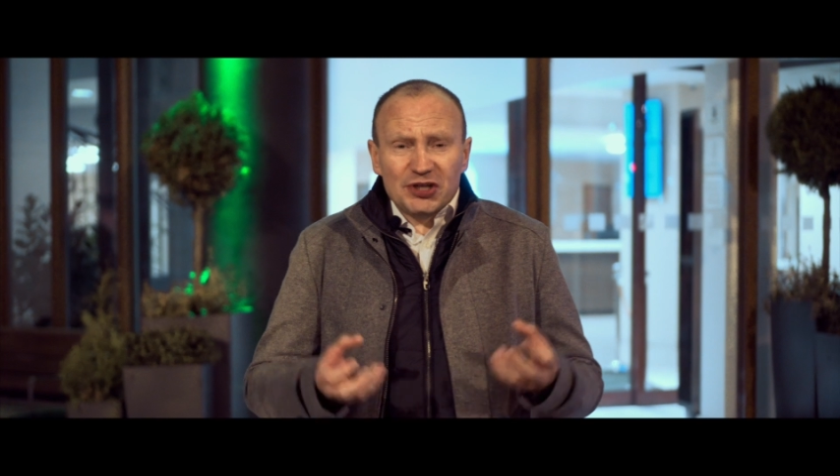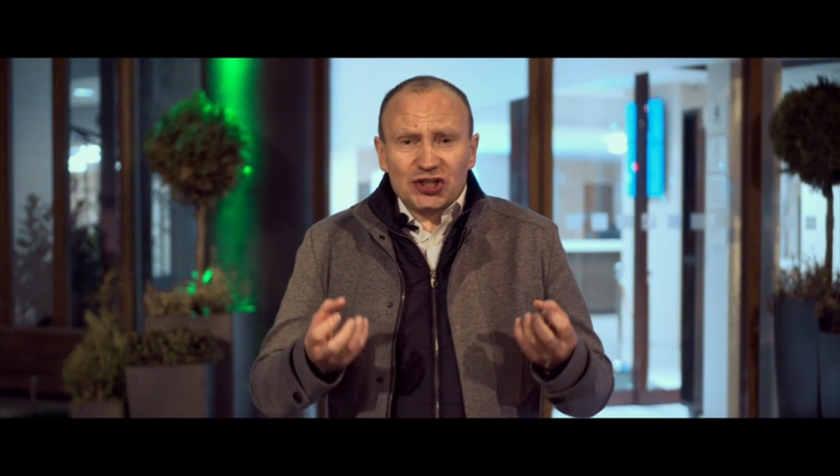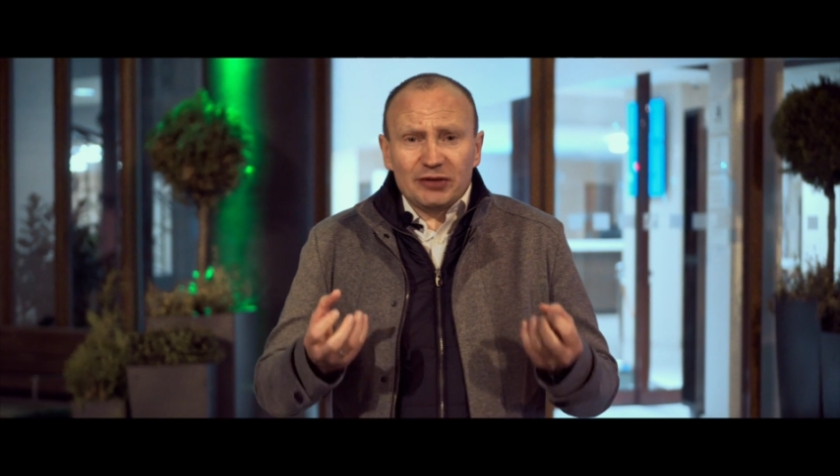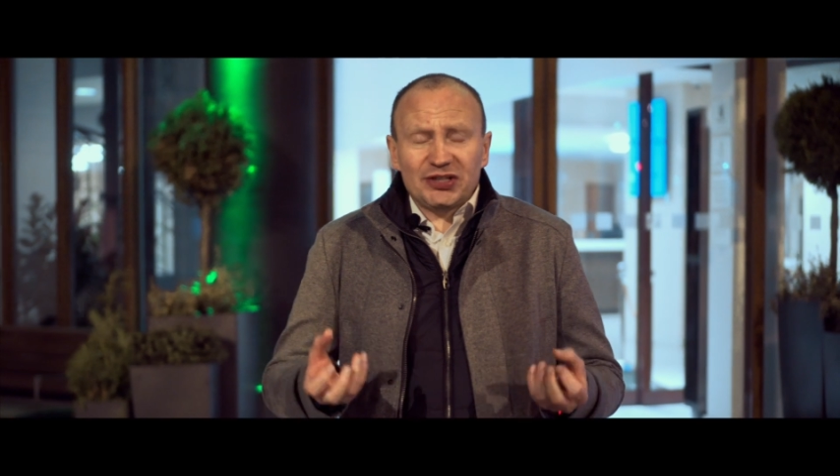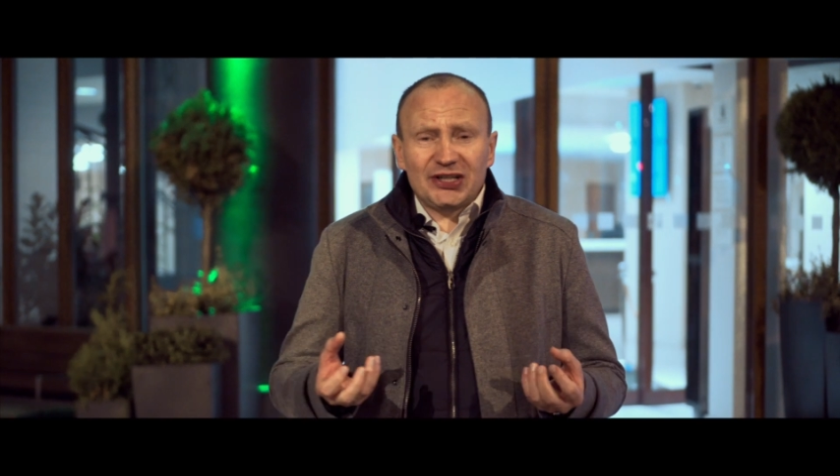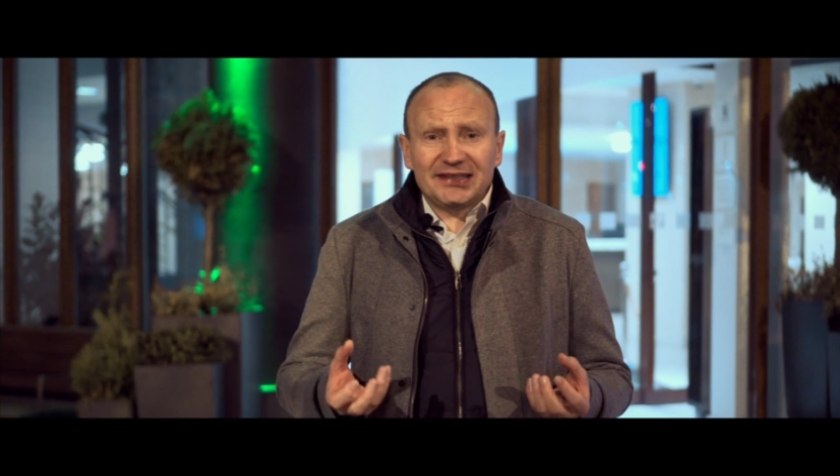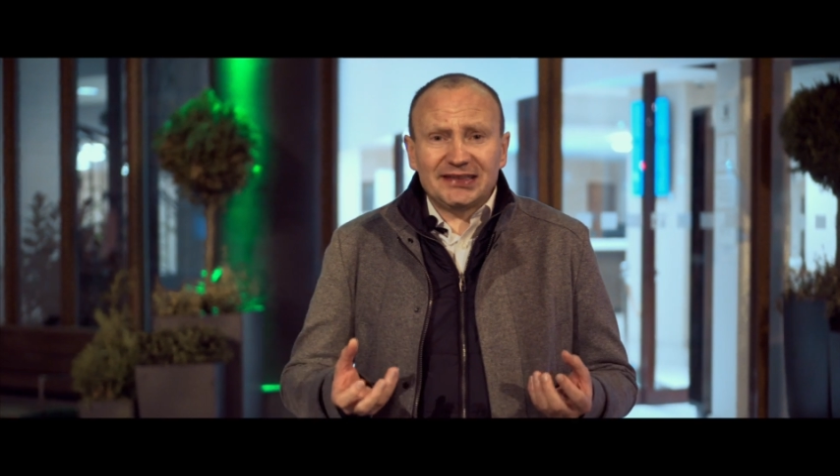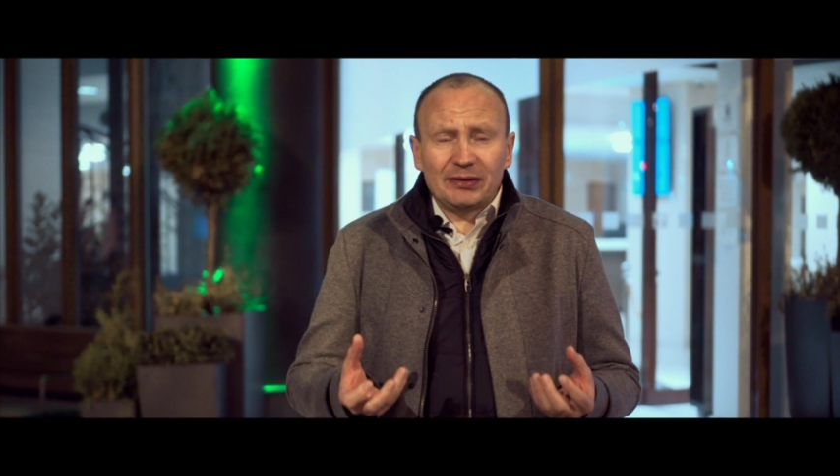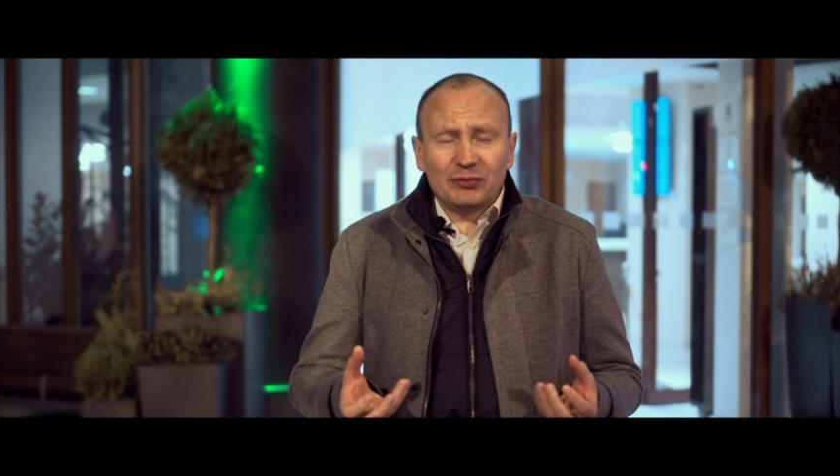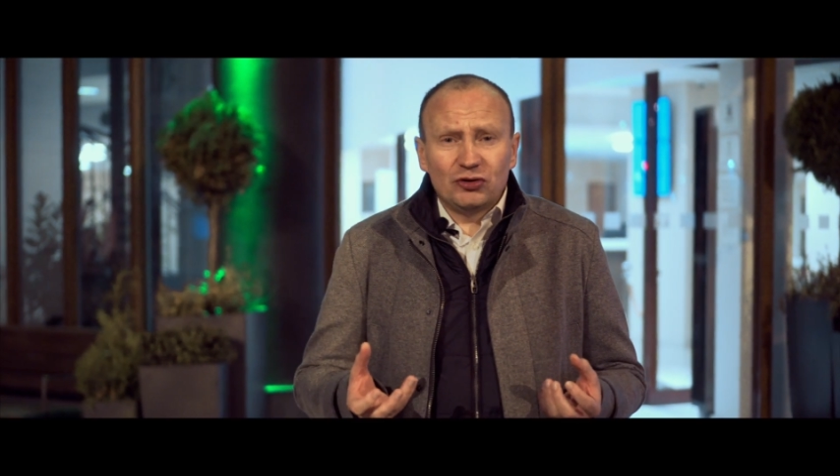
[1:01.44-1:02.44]
przyjrzyjmy się
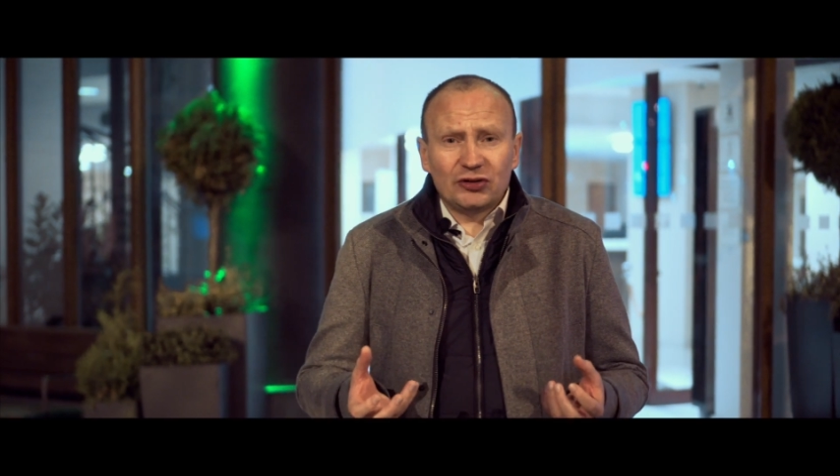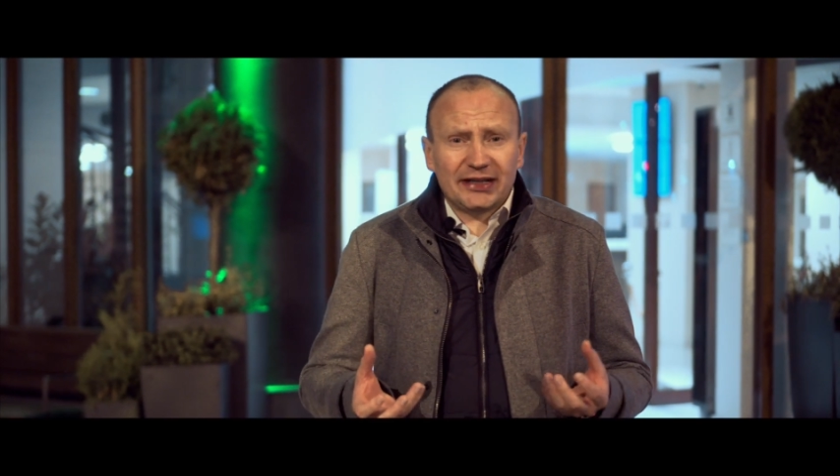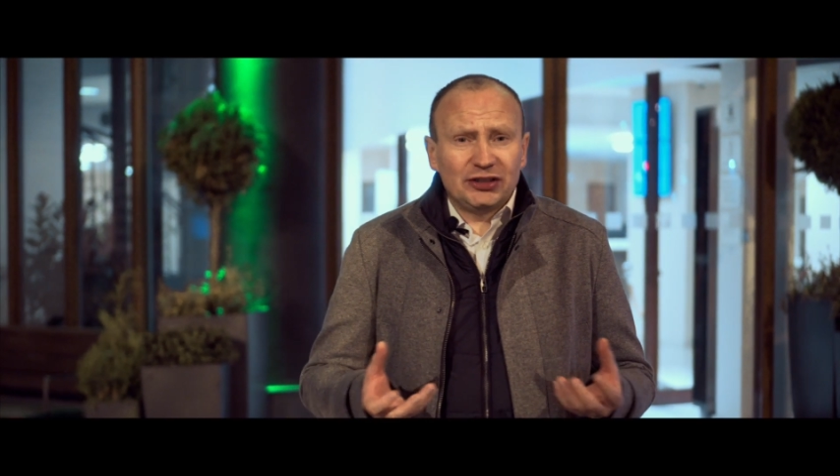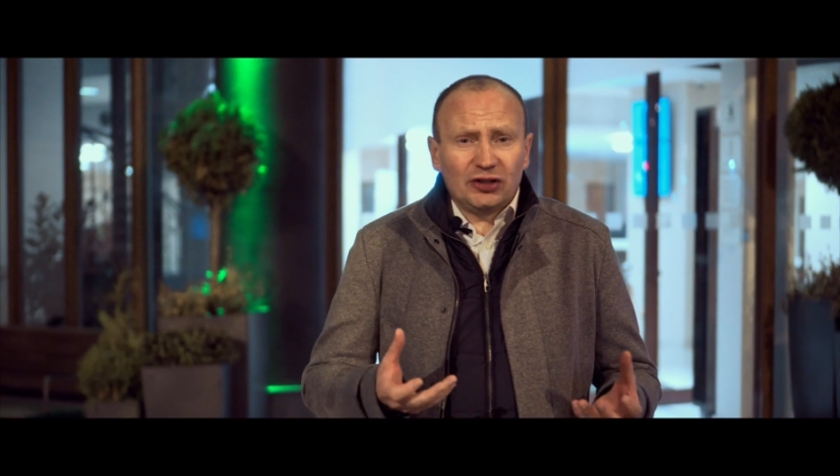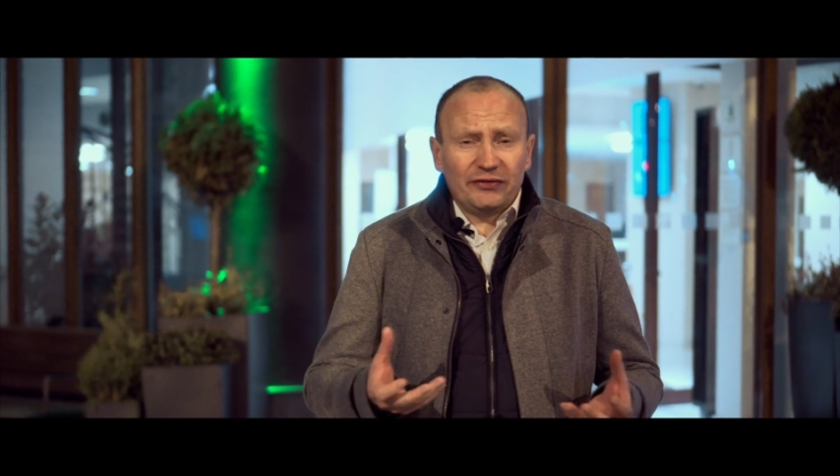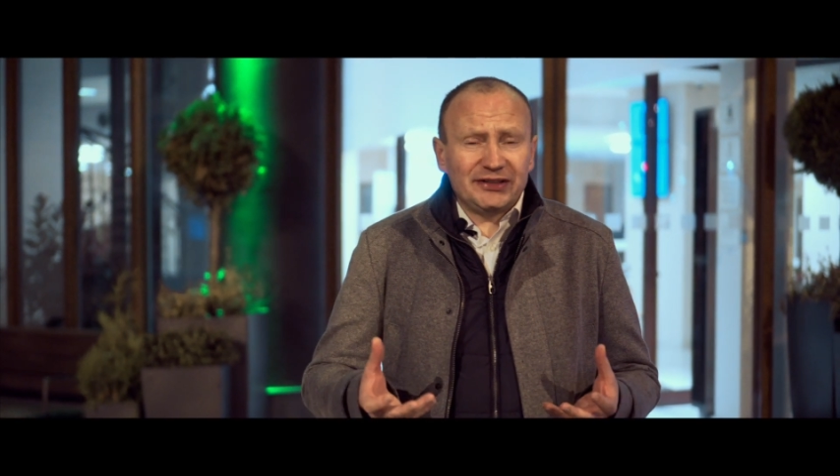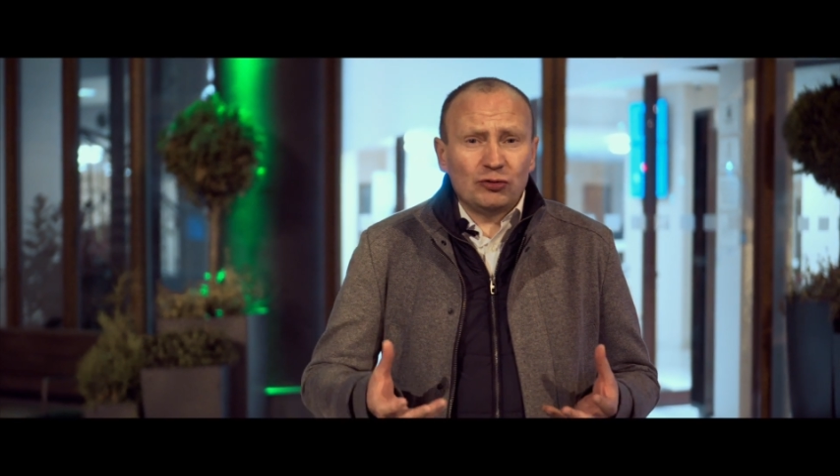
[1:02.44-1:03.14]
samemu kredytowi.